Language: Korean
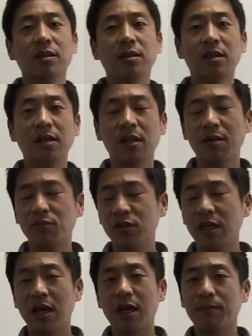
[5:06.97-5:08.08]

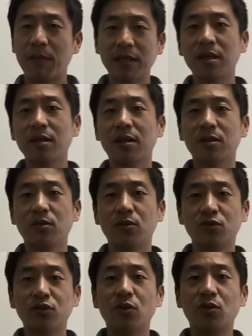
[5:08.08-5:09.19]
11이야 마찬가지로
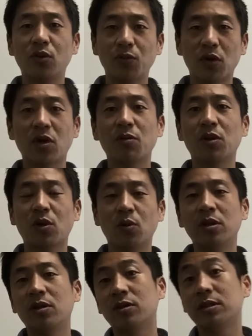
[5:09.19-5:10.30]
수동으로 몇 개 몇 개
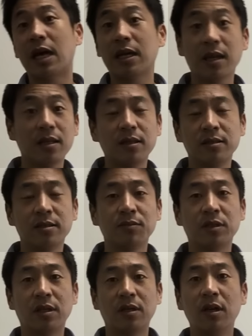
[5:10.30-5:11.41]
올리는 것은 한계들이 있습니다.